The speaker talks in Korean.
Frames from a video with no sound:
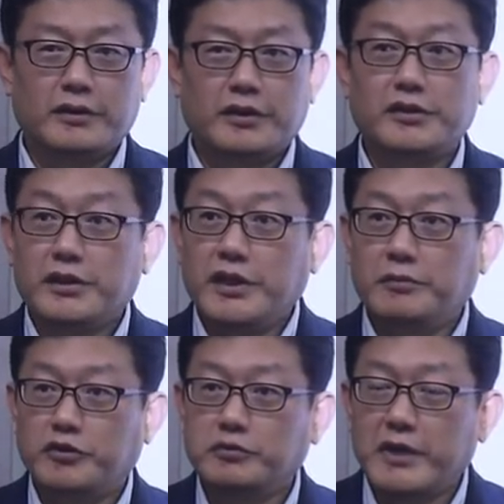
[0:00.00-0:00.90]
그래서
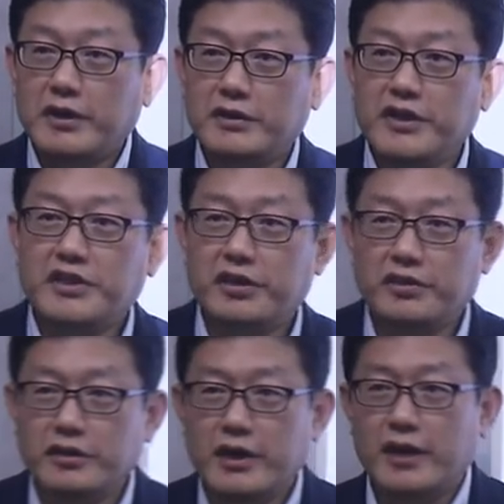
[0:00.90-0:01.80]
이 수많은
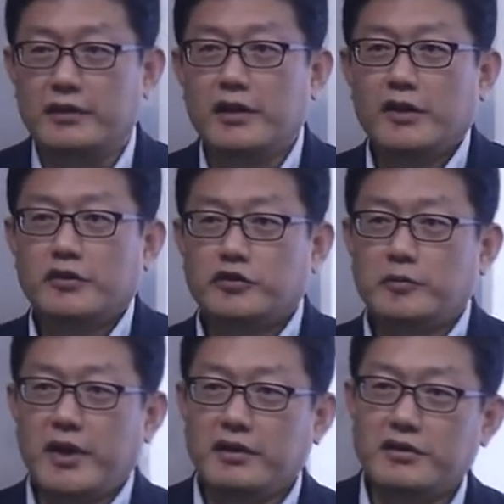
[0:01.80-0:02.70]
2000년간
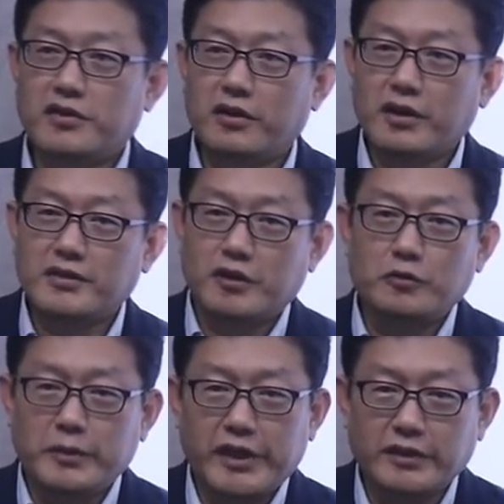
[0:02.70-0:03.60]
수많은 철학자
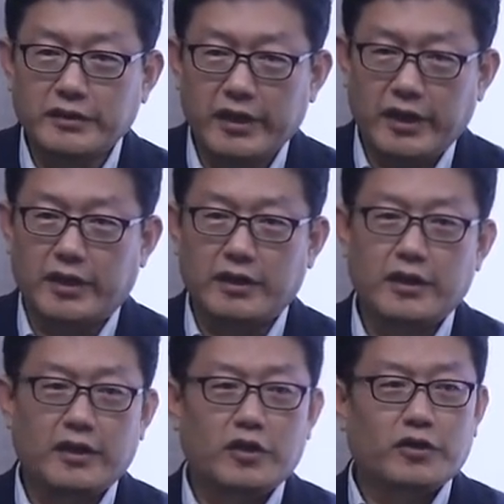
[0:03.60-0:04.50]
후보생들이
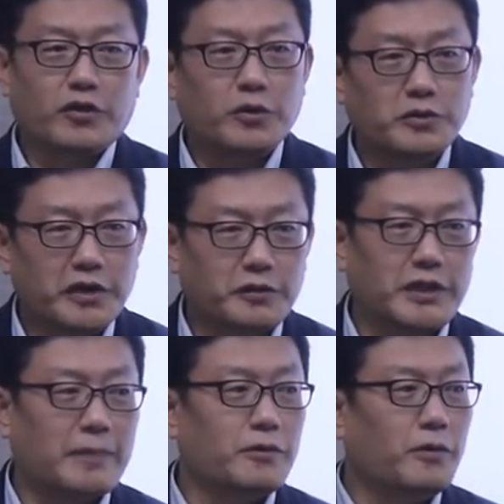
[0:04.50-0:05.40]
교재로
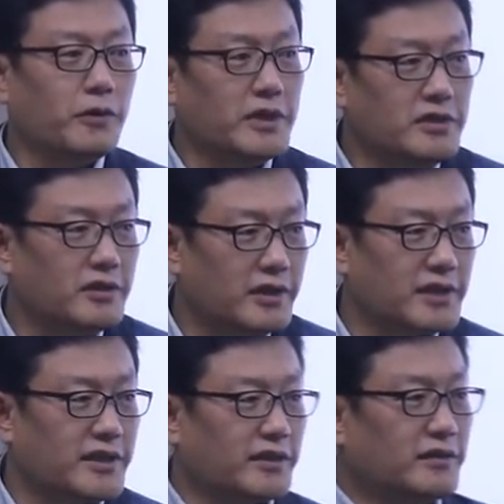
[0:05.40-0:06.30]
삼고
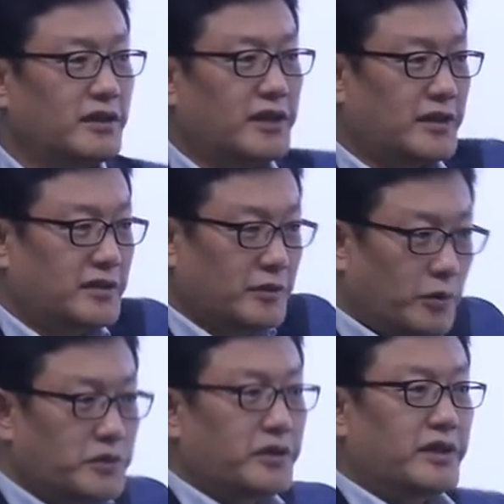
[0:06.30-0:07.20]
인정한 책들이 사실은
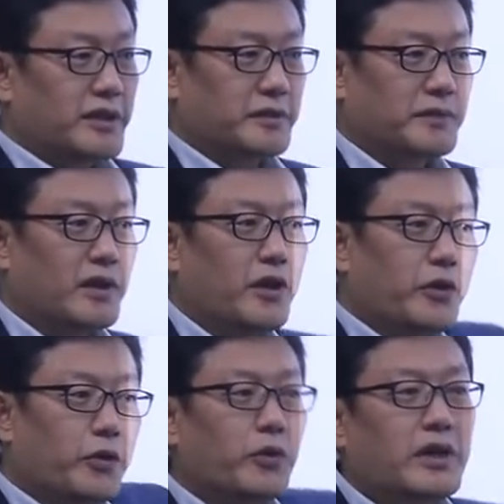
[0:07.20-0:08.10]
고전이라는 겁니다.
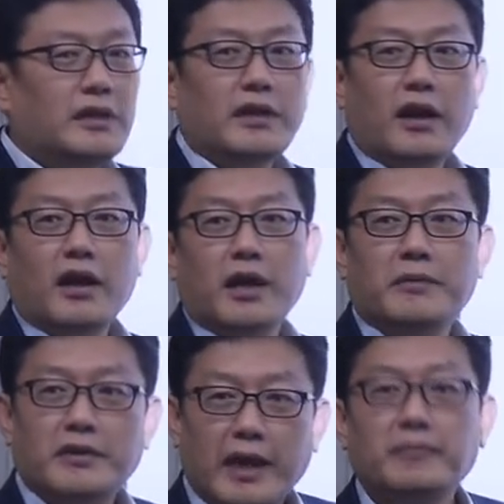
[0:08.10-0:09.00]
요 길
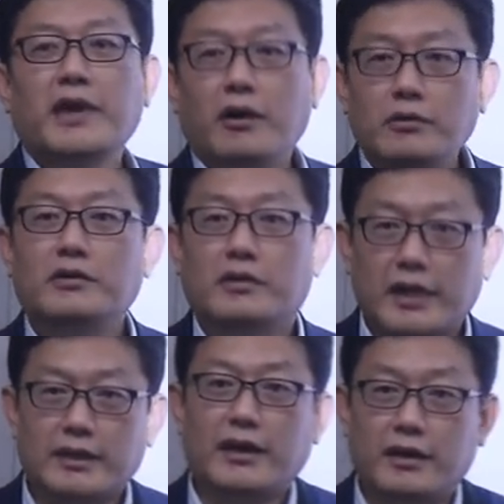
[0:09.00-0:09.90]
따라가면 답 나오는 것
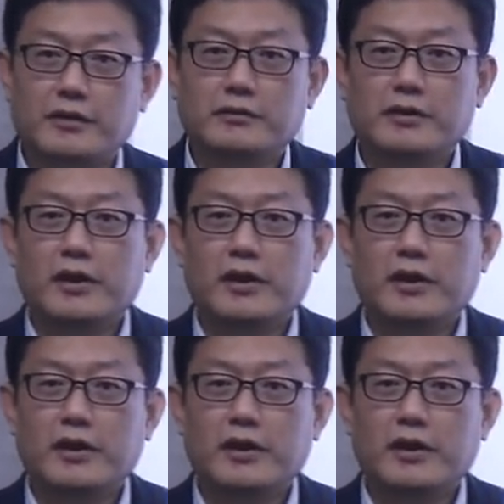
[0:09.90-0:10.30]
같아라고.